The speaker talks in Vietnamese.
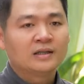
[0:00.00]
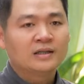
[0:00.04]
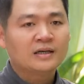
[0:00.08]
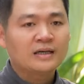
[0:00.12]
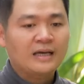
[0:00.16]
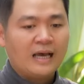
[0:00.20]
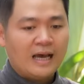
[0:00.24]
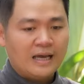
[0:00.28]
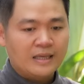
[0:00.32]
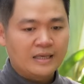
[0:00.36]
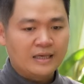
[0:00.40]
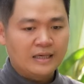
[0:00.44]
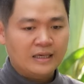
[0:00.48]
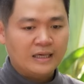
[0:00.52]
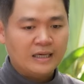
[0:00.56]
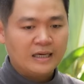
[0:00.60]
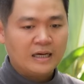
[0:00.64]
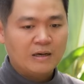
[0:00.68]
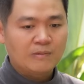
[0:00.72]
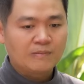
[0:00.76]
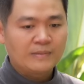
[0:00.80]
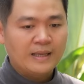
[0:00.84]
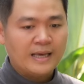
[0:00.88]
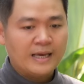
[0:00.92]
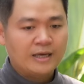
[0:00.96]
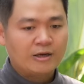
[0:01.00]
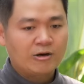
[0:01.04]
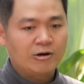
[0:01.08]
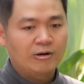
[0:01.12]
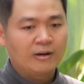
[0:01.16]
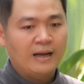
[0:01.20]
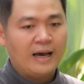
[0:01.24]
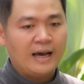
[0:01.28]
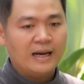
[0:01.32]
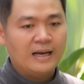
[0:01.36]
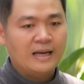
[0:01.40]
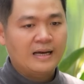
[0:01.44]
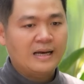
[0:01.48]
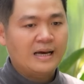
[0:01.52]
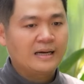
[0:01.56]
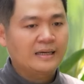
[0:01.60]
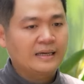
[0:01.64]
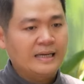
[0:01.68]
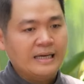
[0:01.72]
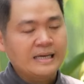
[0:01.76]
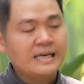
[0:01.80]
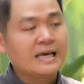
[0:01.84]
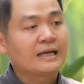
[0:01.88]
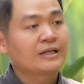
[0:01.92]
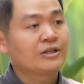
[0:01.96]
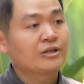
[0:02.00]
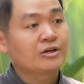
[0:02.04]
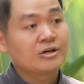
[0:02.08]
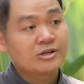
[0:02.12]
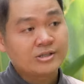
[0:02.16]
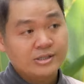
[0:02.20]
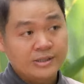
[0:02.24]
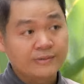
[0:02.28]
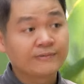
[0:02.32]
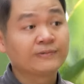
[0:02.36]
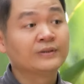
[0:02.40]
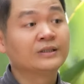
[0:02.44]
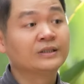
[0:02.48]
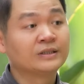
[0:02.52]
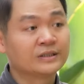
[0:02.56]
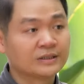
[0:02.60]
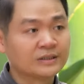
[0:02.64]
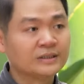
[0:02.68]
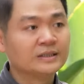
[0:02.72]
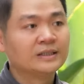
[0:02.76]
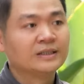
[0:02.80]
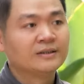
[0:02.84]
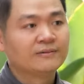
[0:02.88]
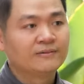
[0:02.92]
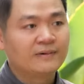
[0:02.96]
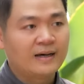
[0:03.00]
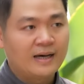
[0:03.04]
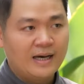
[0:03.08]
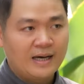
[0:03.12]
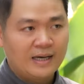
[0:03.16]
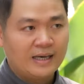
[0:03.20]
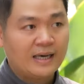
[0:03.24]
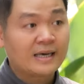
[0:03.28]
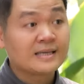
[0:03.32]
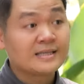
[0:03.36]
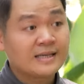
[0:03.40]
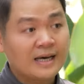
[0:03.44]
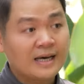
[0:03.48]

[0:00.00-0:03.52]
Tất cả những cái không gian còn lại là anh để dành cho sân vườn và cây